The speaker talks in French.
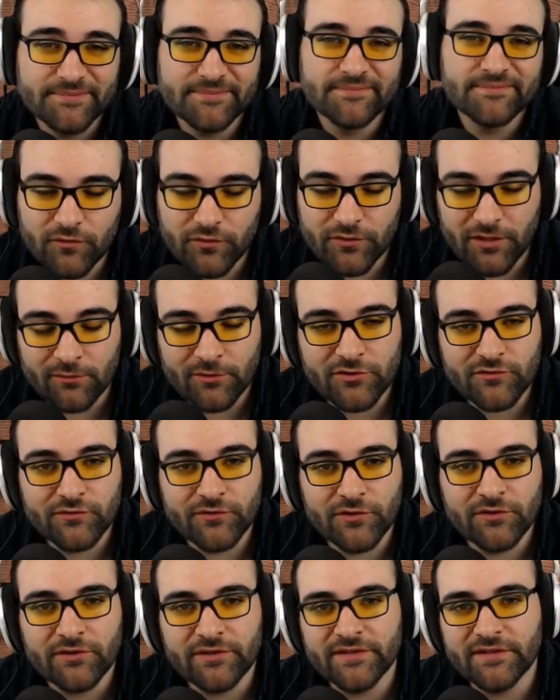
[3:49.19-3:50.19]
En tout cas, moi, je
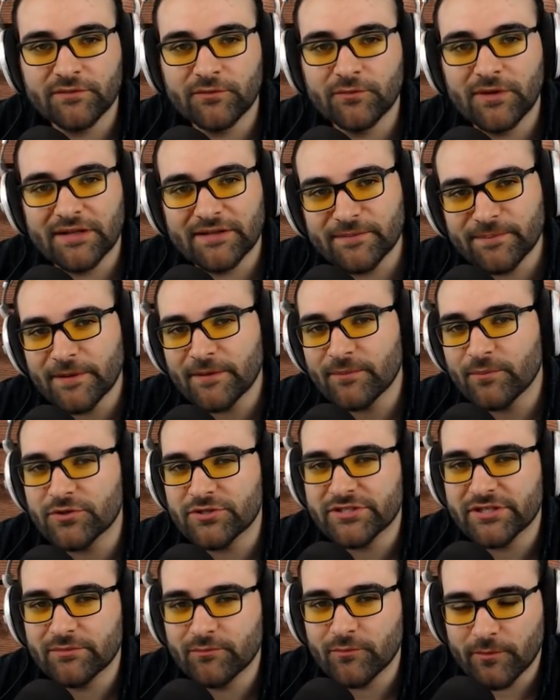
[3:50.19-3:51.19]
vous donne rendez-vous la semaine
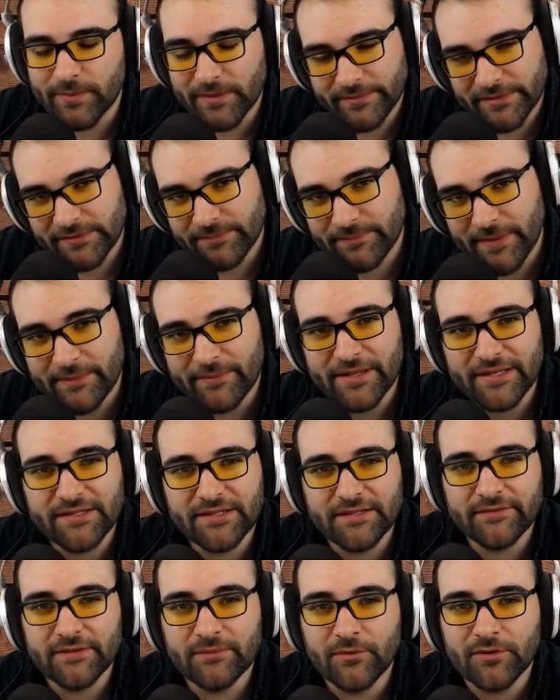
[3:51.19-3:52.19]
prochaine pour parler de pas mal
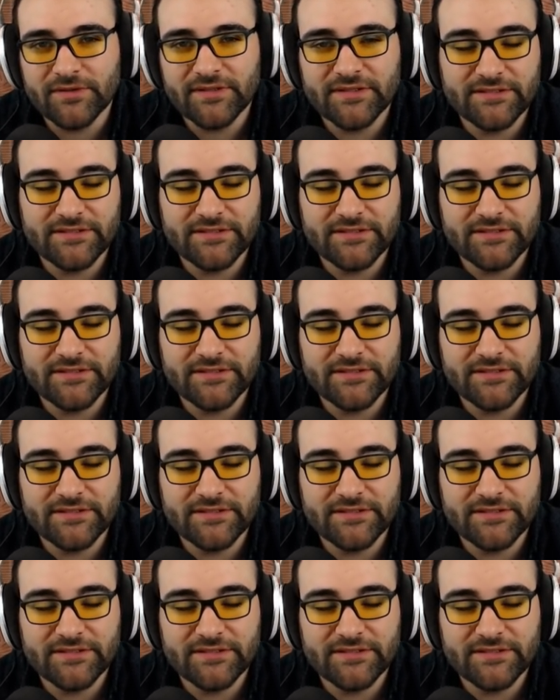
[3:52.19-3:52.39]
d'événements.